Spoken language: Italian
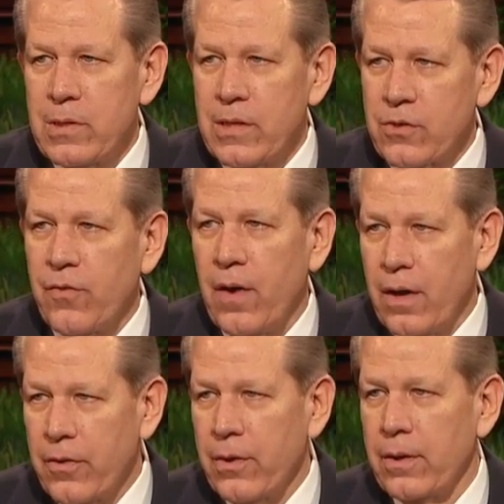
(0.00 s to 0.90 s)
è il
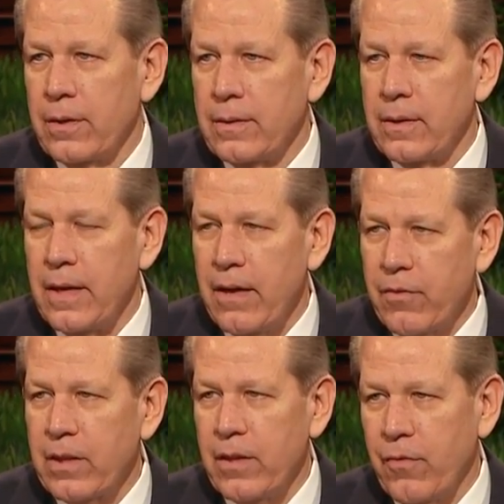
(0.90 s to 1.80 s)
motivo per cui uno dei
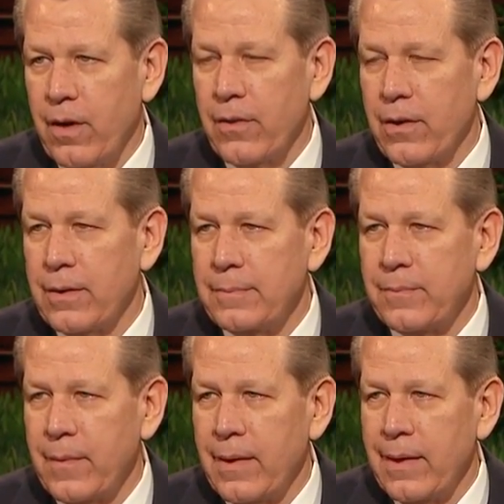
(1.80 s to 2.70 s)
suoi nomi più
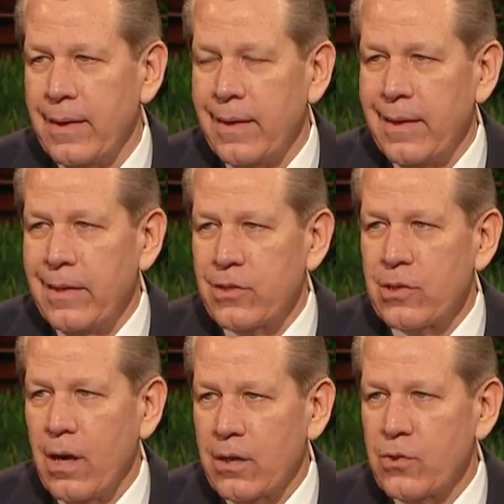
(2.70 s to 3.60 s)
sacri è Padre,
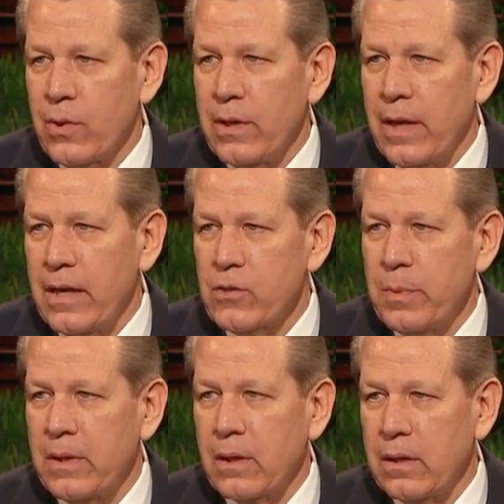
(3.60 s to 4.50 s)
Padre
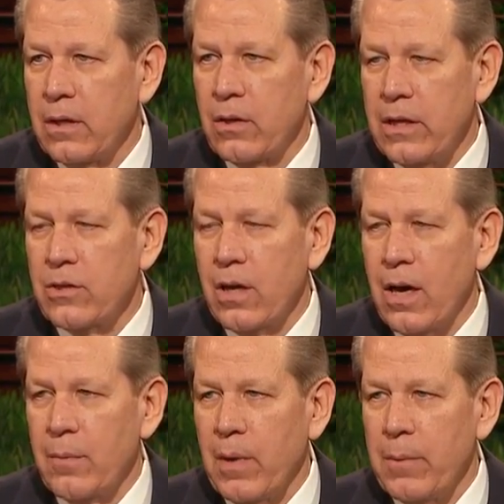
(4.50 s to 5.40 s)
Celeste.
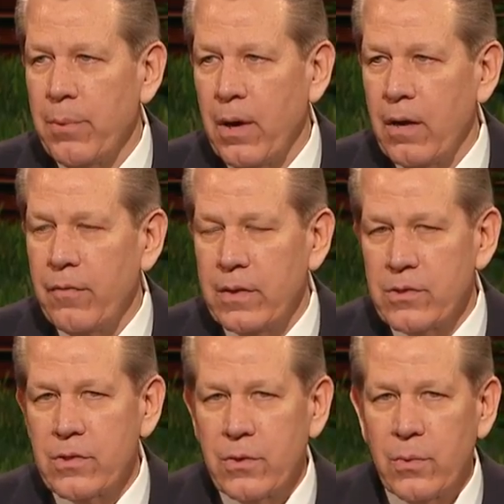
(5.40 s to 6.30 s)
Questa dottrina è
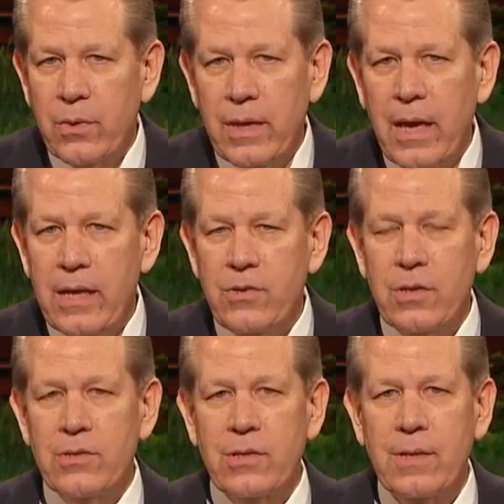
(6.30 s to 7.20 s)
stata insegnata con
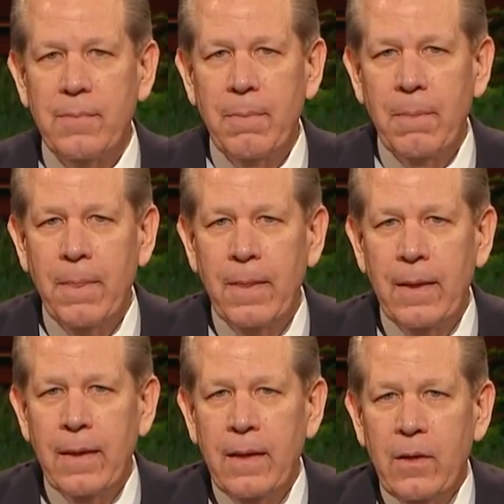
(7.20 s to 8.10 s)
chiarezza dai
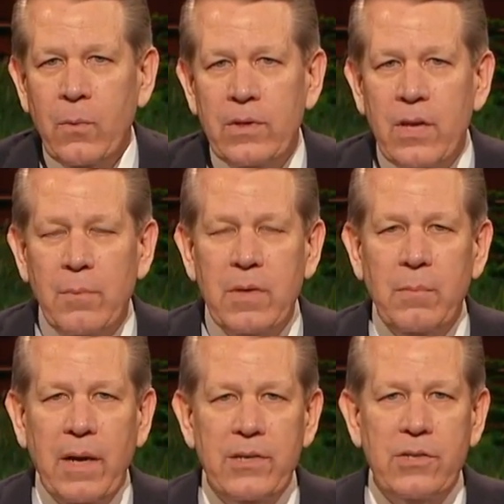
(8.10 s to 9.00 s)
profeti di tutte le
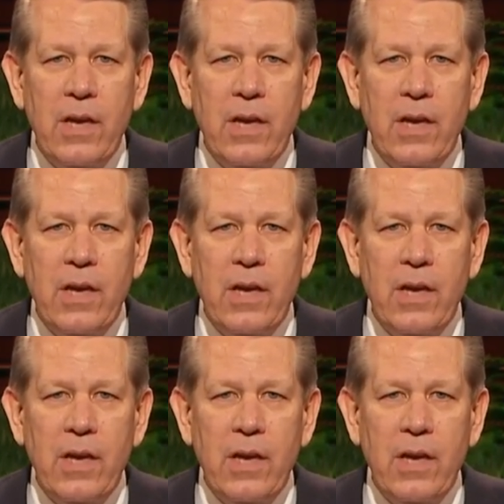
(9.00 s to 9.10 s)
epoche.